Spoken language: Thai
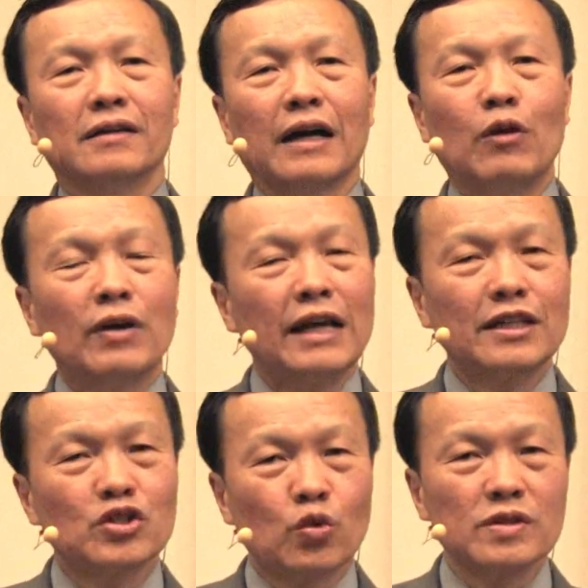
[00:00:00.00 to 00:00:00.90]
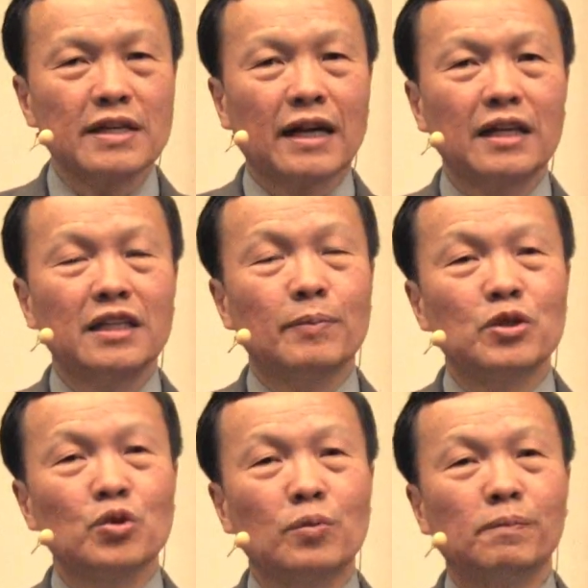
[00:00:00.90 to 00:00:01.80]
เขาวหน้าจะส่งเสียงในที่ป
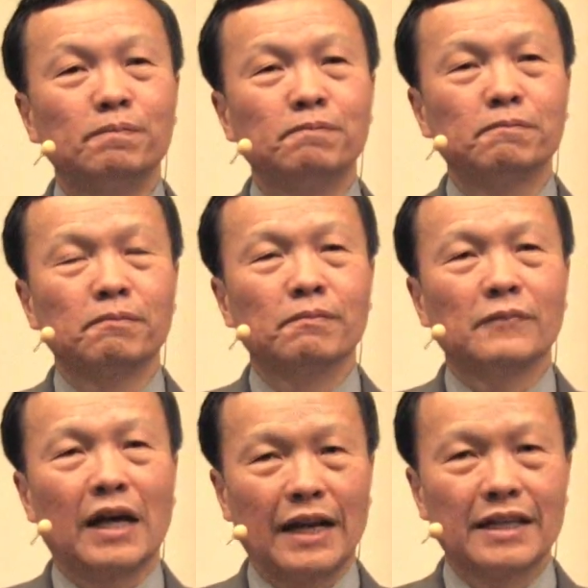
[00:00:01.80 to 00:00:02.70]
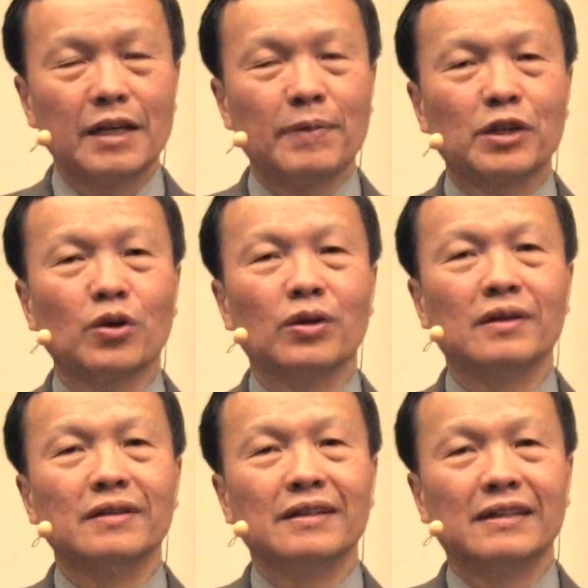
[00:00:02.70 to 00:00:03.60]
ระชุม อะไรอย่างนี้เป็นต้น
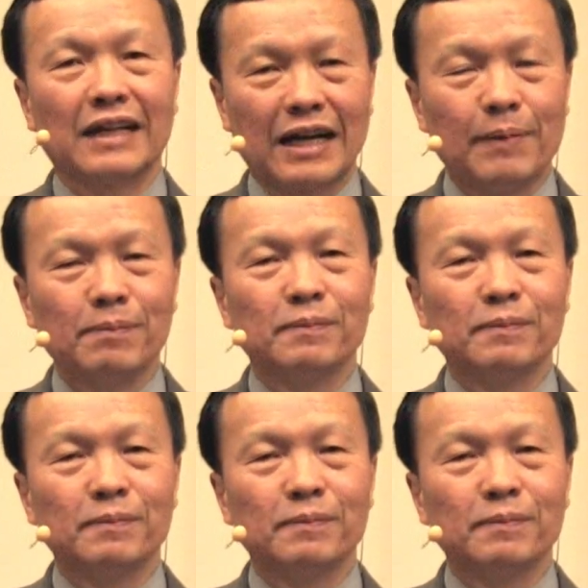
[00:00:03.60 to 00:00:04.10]
นะครับ